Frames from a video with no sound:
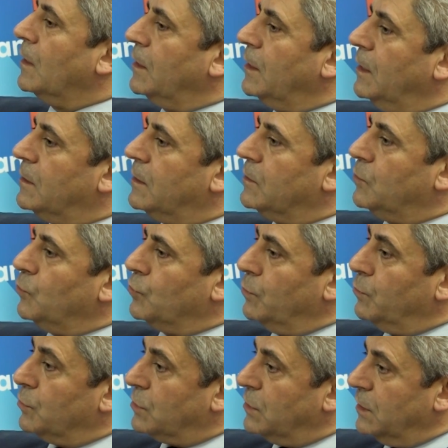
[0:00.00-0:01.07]
İETT
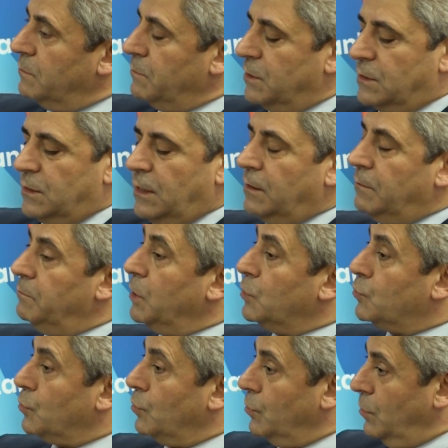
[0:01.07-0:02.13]
otobüslerimizde,
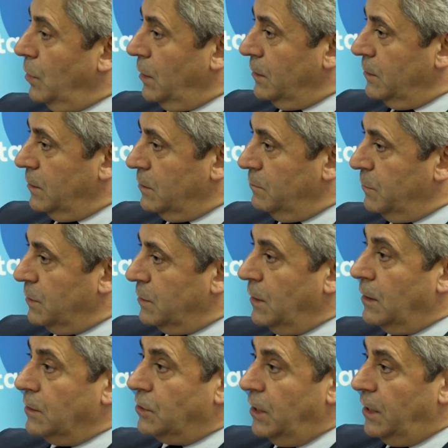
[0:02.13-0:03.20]
metro
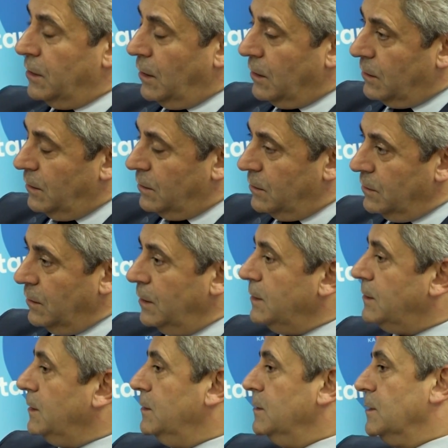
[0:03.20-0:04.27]
alanlarımızda, şehir hatlarında
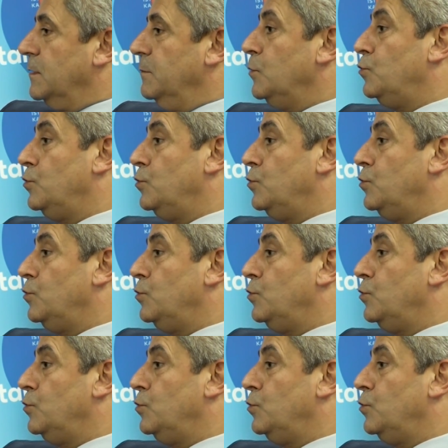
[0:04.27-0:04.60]
istediğiniz gibi